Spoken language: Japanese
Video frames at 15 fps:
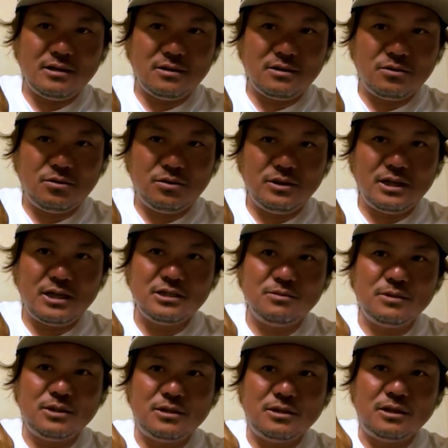ここで初
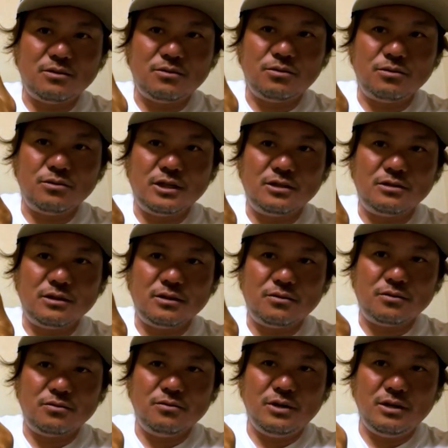めてね、この、なんていうの、
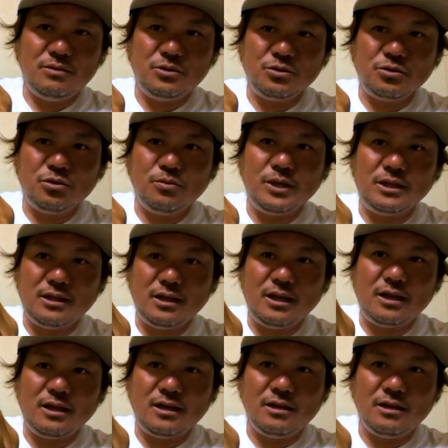ワームを止めて、